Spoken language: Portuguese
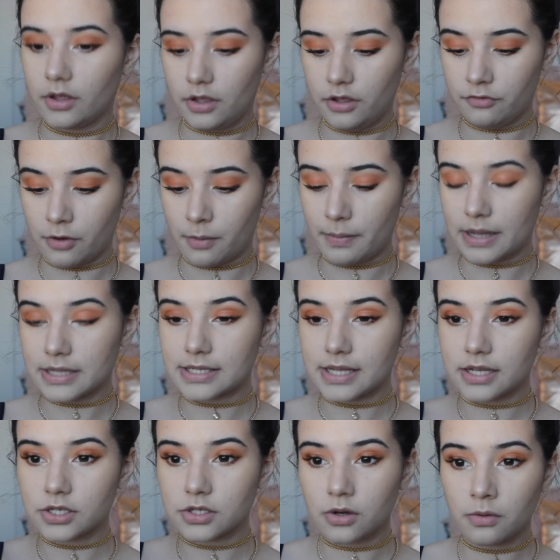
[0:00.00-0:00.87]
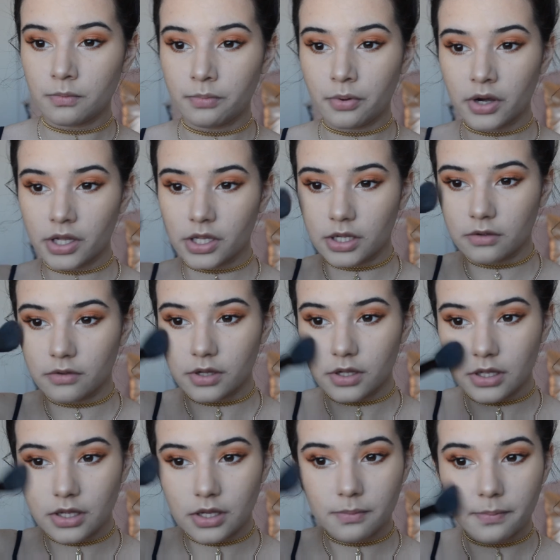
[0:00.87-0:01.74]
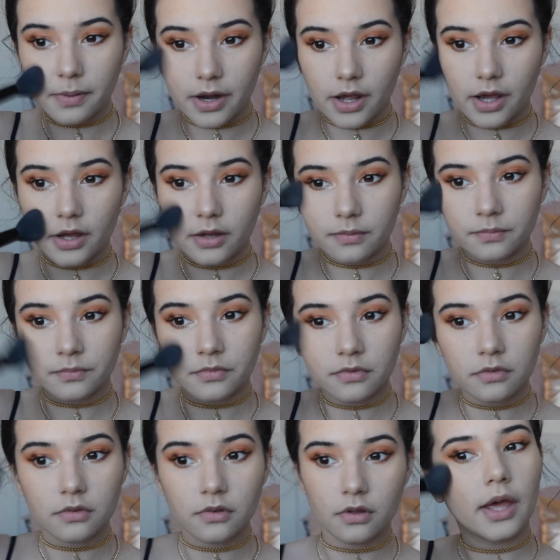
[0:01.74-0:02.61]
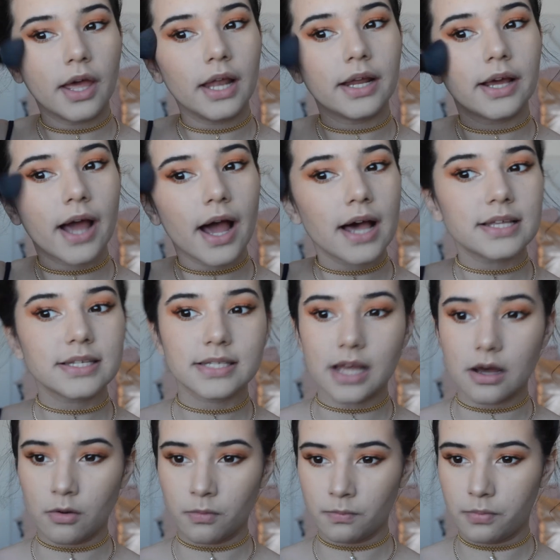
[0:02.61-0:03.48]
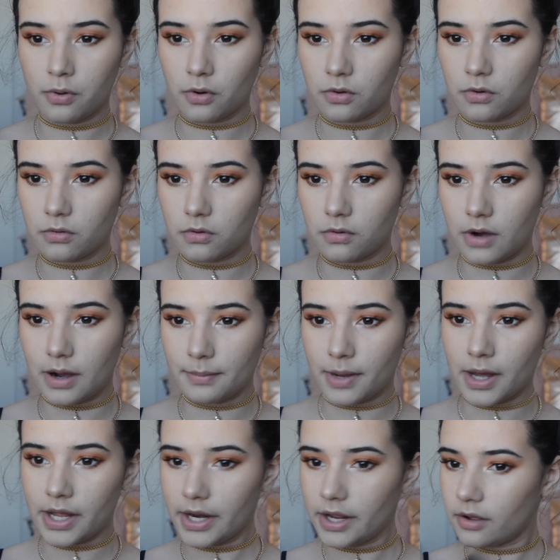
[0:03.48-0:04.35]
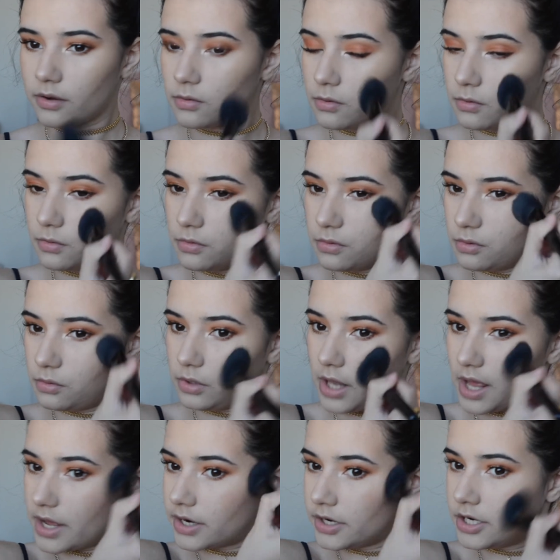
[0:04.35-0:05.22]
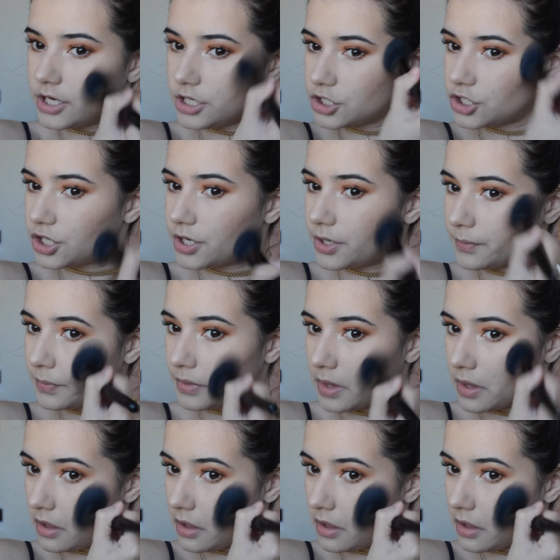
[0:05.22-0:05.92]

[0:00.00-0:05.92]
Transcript: E vou passar só um pouquinho aqui pra ele casar um pouco com, amare... com o laranja.